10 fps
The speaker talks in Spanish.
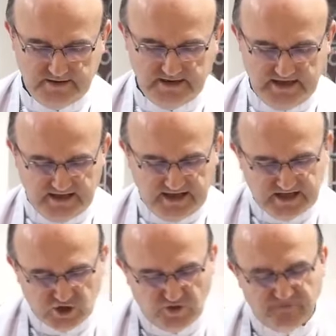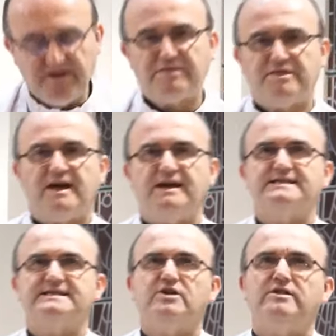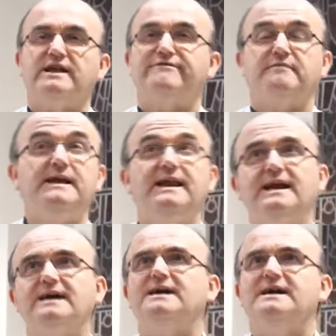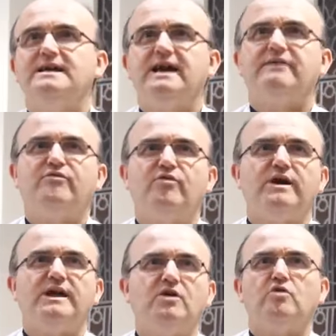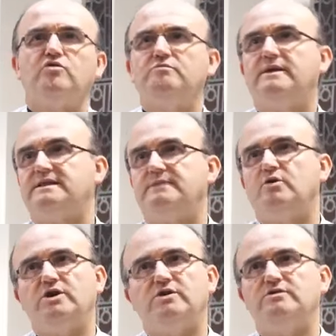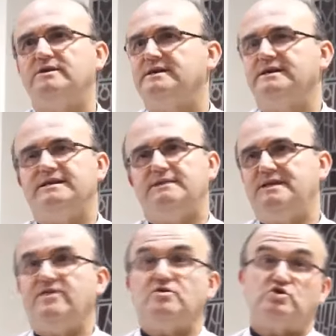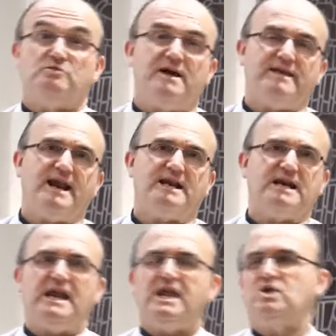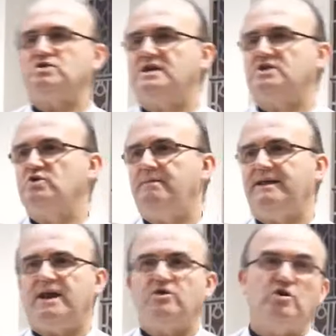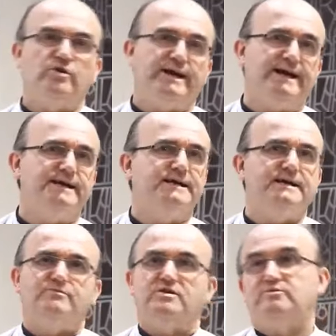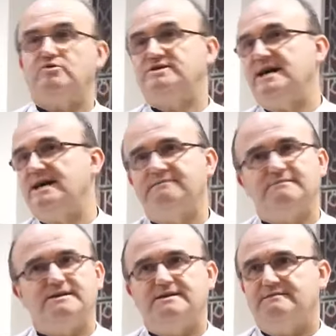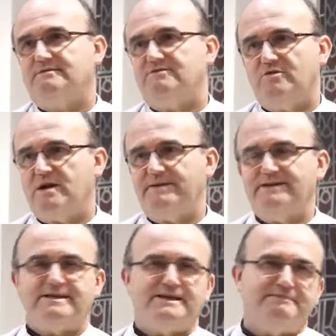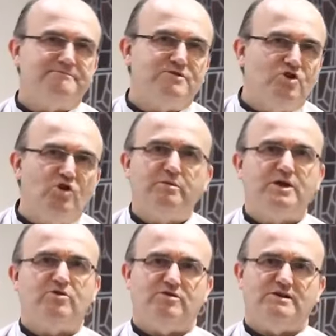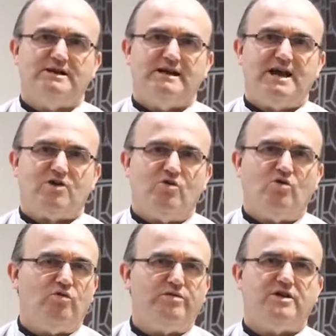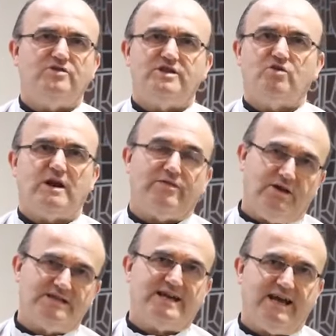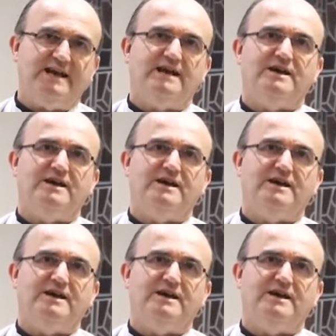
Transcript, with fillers: Desde su infancia, en el seno de la familia, ya fue hijo de un matrimonio dividido. Su madre era religiosa, su padre no lo era. Bueno, pues ya obviamente no vio la conjunción de corazones que él